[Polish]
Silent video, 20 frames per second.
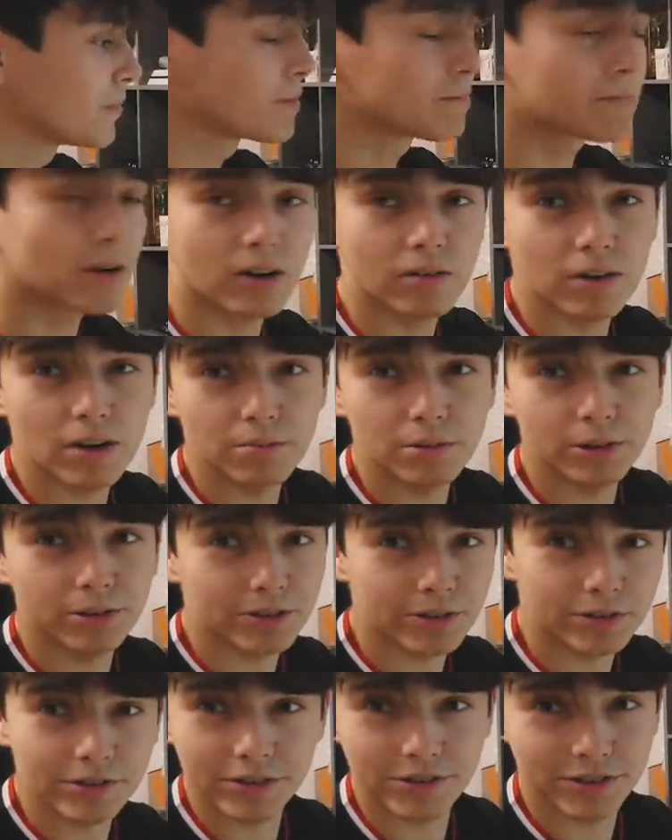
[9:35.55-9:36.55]
Brakuje mi
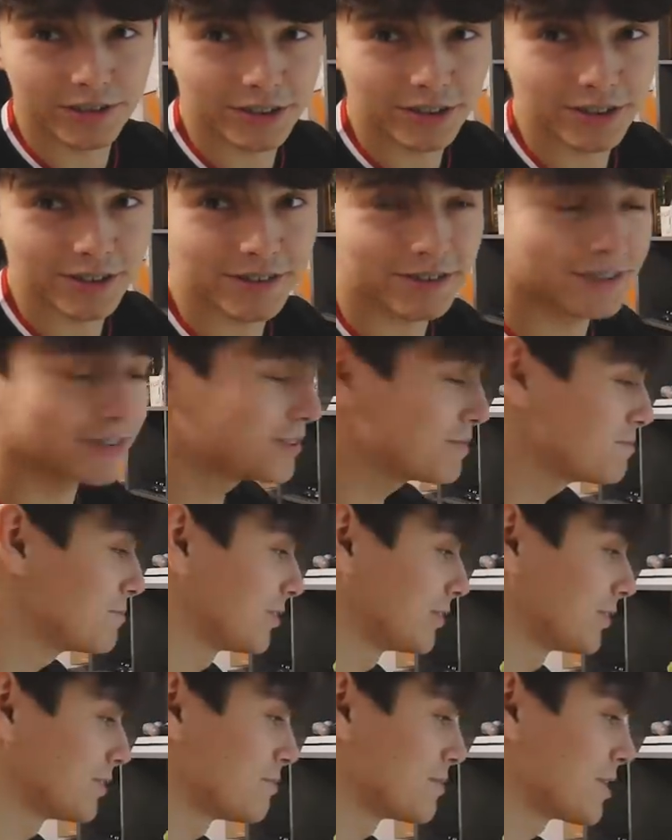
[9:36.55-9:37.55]
tu jeszcze zdjęcia z
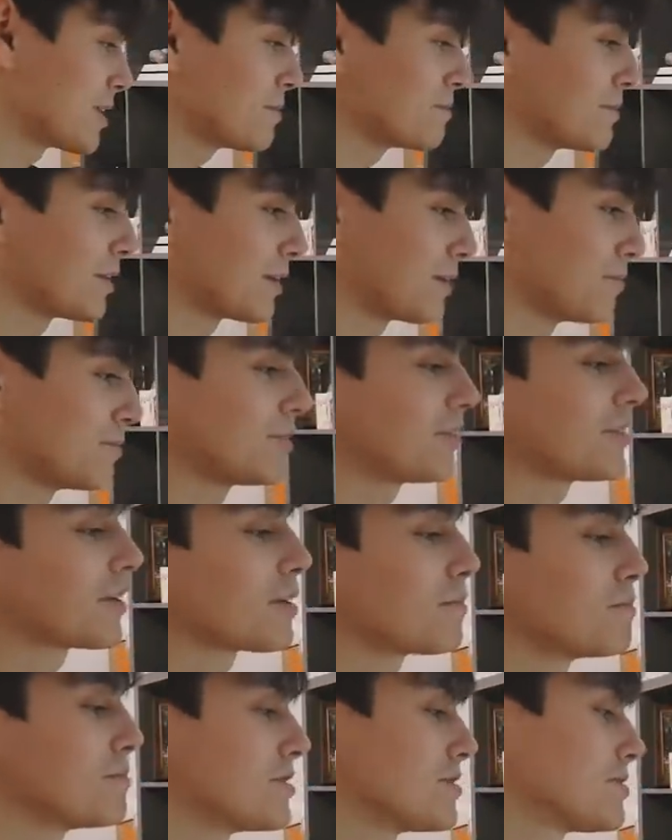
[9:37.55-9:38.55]
innymi youtuberami, jakimiś
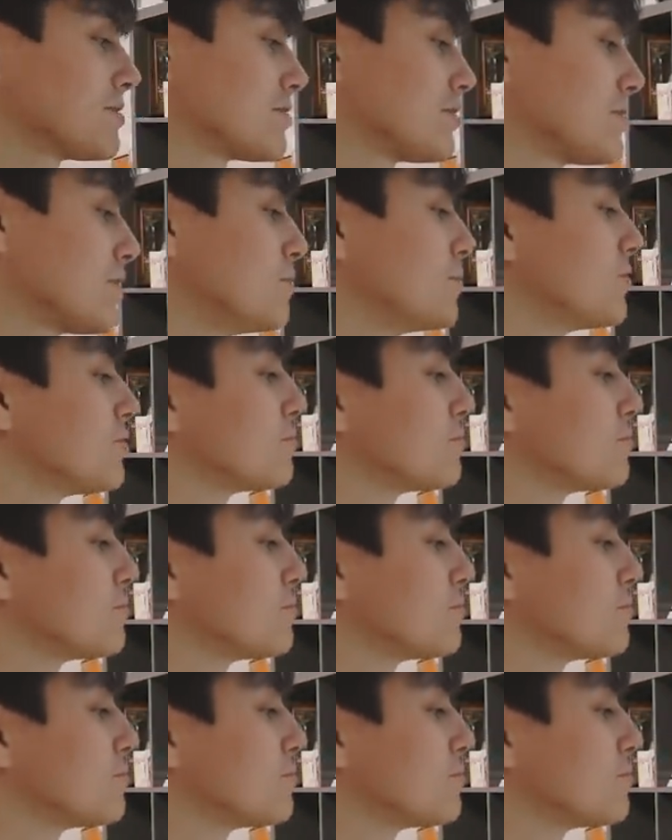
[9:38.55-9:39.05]
takimi, z którymi